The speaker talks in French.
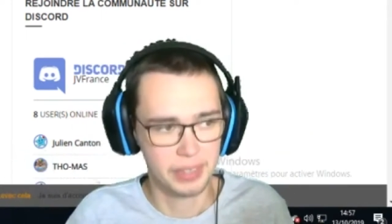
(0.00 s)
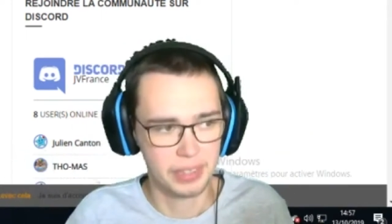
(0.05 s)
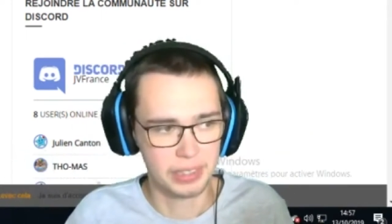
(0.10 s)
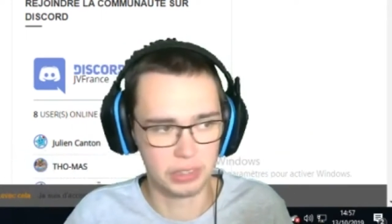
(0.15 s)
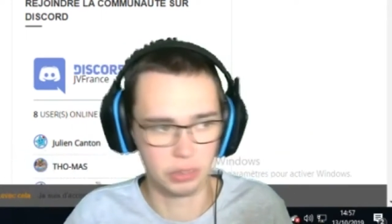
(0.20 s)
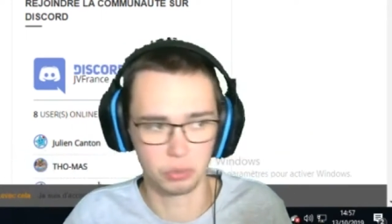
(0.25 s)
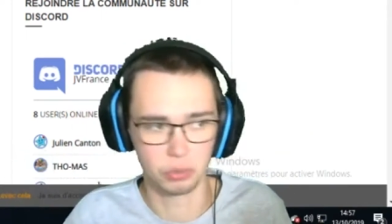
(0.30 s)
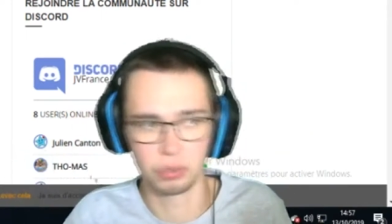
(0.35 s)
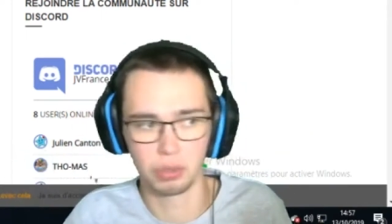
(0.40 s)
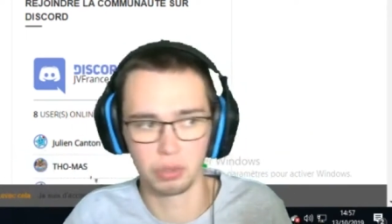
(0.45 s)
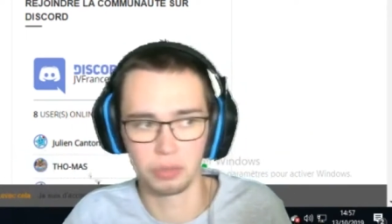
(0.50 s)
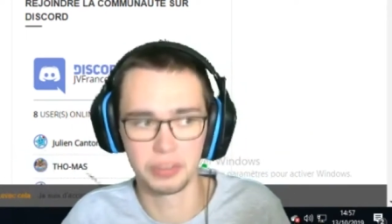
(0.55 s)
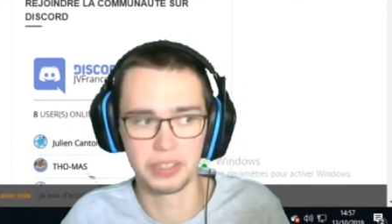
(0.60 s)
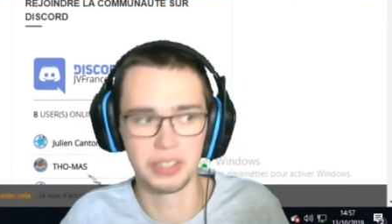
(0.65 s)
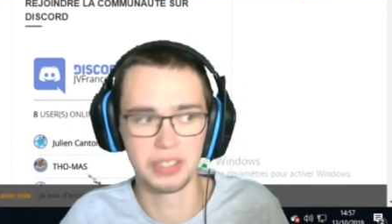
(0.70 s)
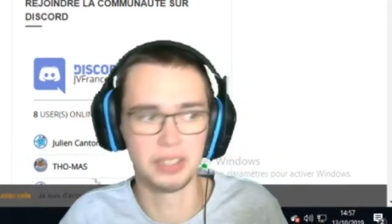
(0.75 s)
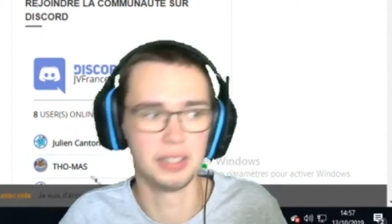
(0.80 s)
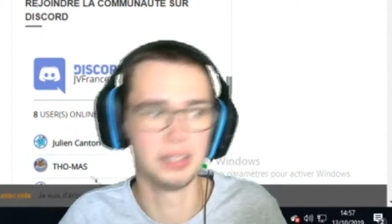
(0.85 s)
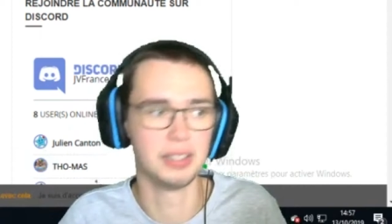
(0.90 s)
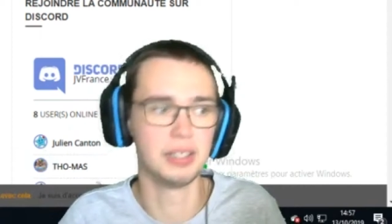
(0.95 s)
Ils ont dû enlever
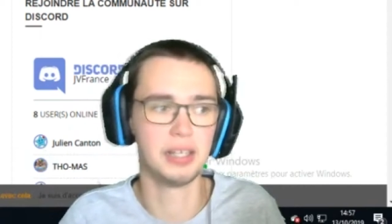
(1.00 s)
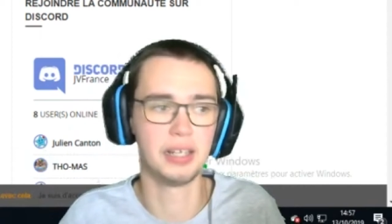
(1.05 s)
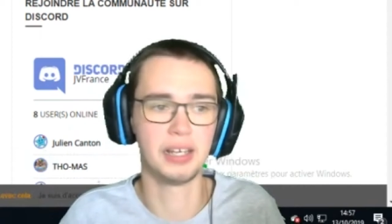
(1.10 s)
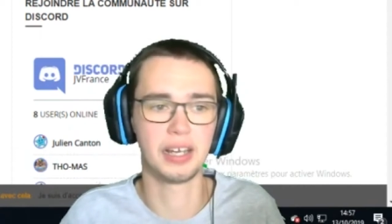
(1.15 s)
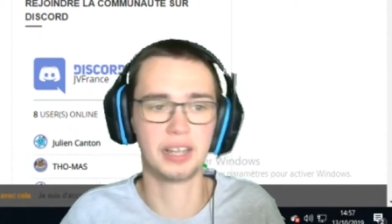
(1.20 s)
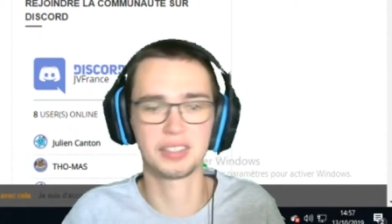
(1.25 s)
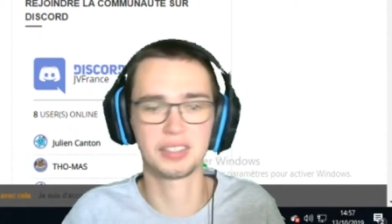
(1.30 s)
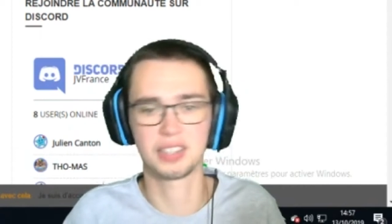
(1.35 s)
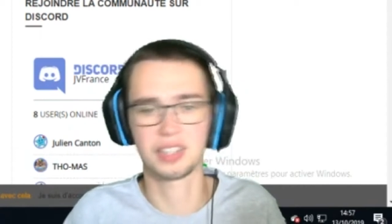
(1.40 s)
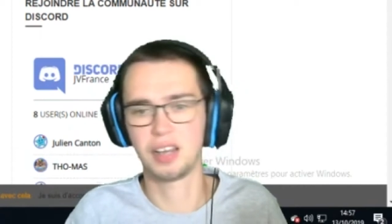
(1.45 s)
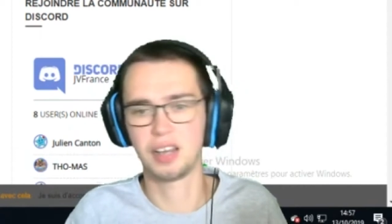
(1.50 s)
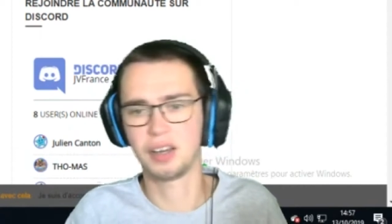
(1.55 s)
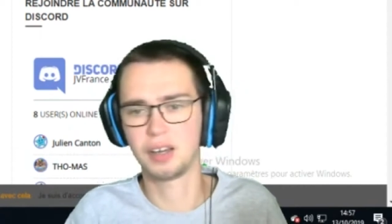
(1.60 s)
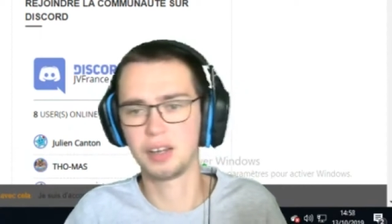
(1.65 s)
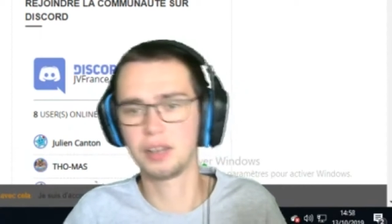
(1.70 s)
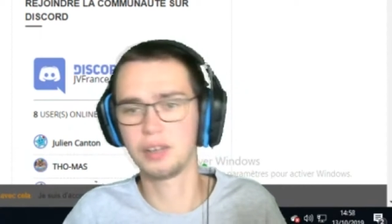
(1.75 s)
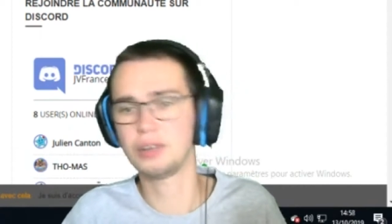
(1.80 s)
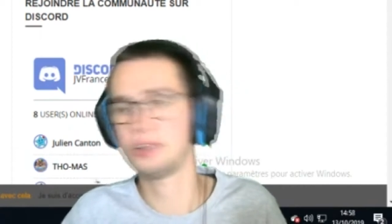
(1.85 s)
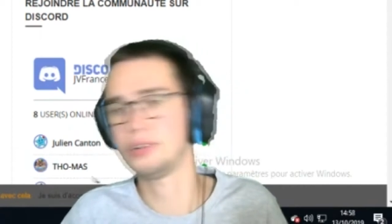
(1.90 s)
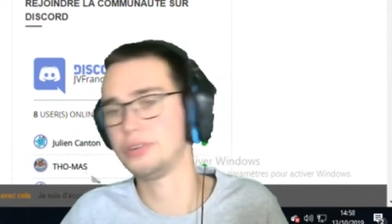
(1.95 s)
les, la RCA,
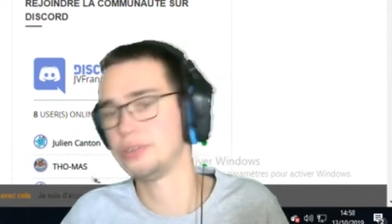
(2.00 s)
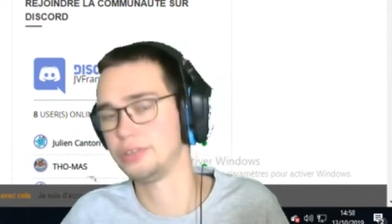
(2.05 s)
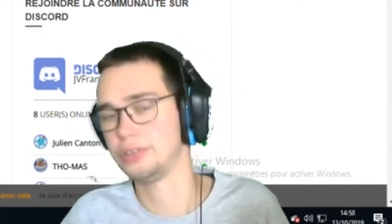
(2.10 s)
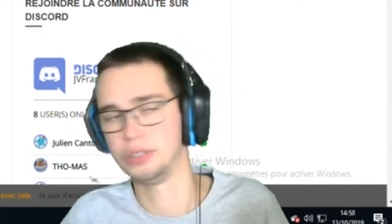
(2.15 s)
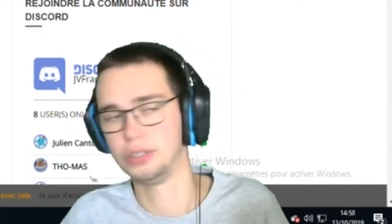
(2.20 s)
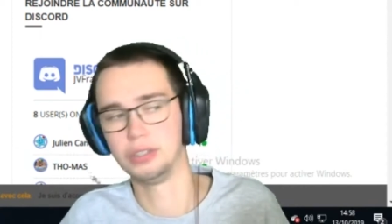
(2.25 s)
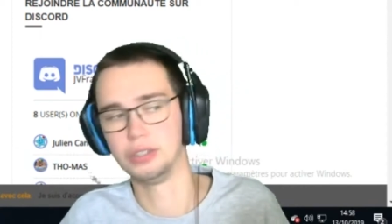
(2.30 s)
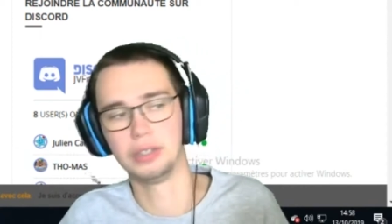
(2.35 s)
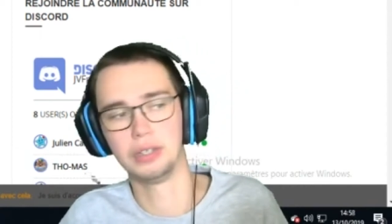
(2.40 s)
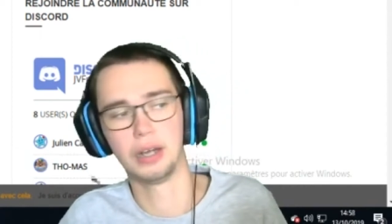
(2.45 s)
euh,